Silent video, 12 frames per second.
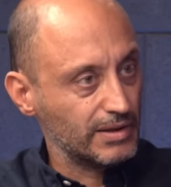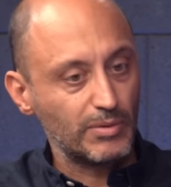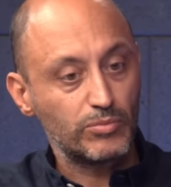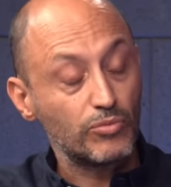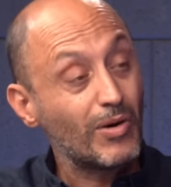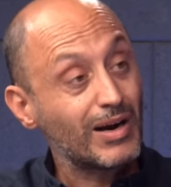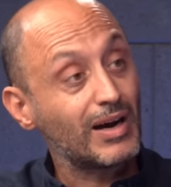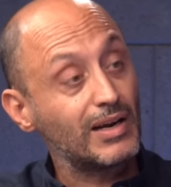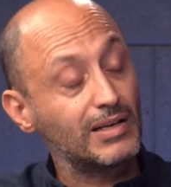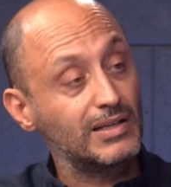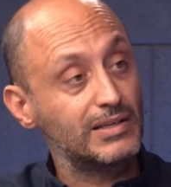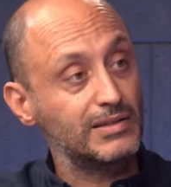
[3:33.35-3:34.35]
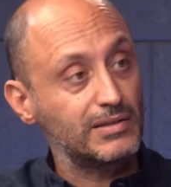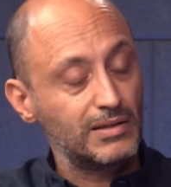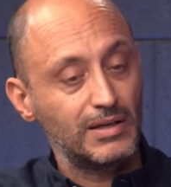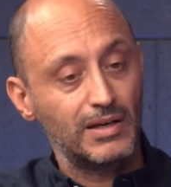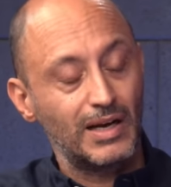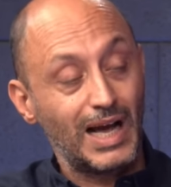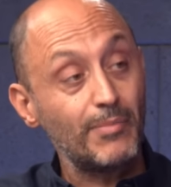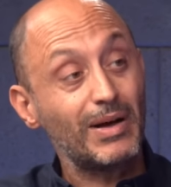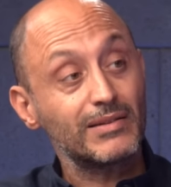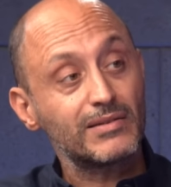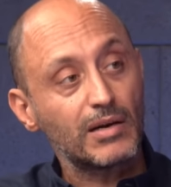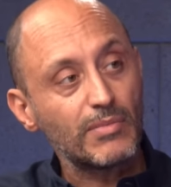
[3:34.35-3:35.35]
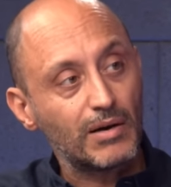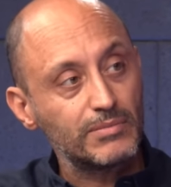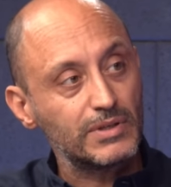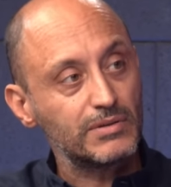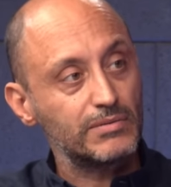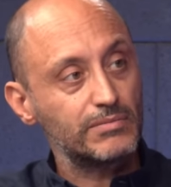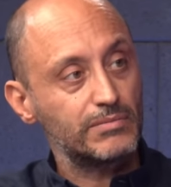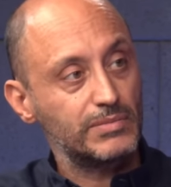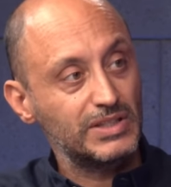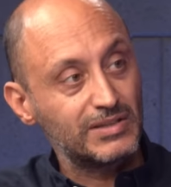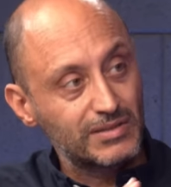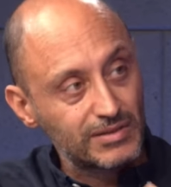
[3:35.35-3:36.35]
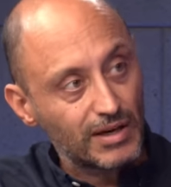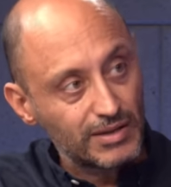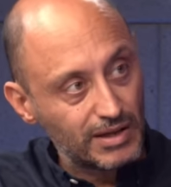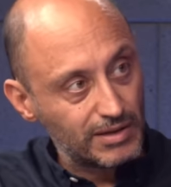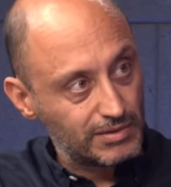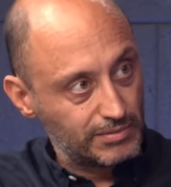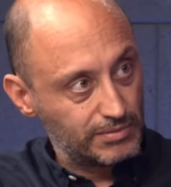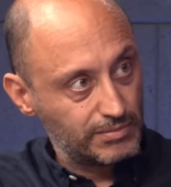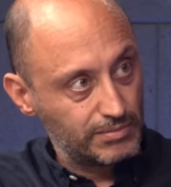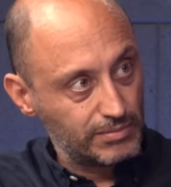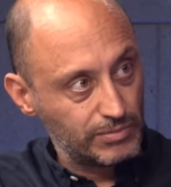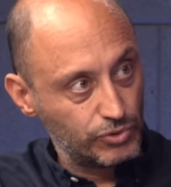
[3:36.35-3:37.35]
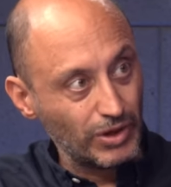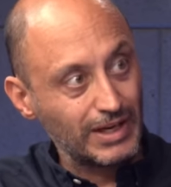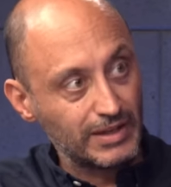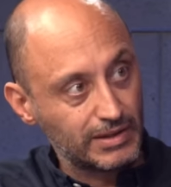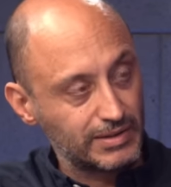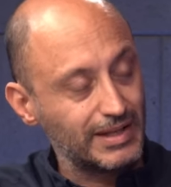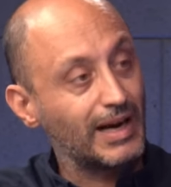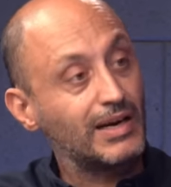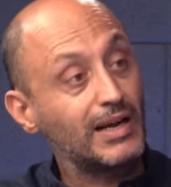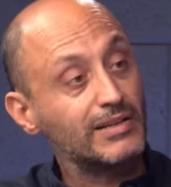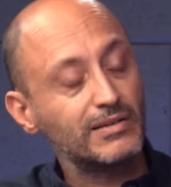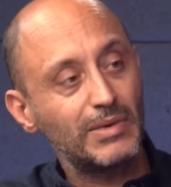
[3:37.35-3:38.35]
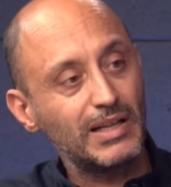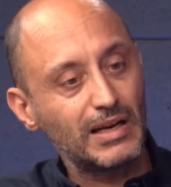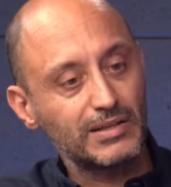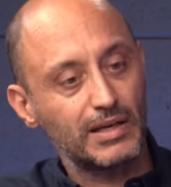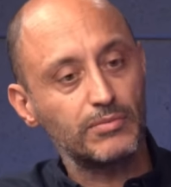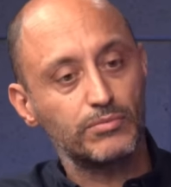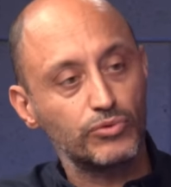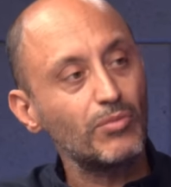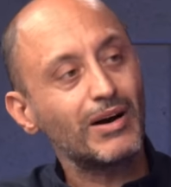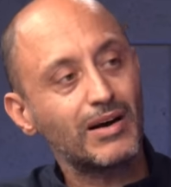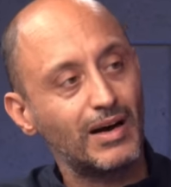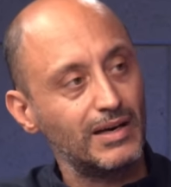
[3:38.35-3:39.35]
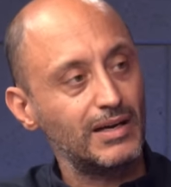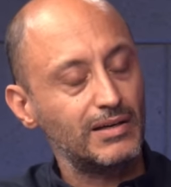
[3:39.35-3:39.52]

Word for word: Ama bu makalelerin hemen tamamı iktidara yönelik değerlendirmelerken bu makale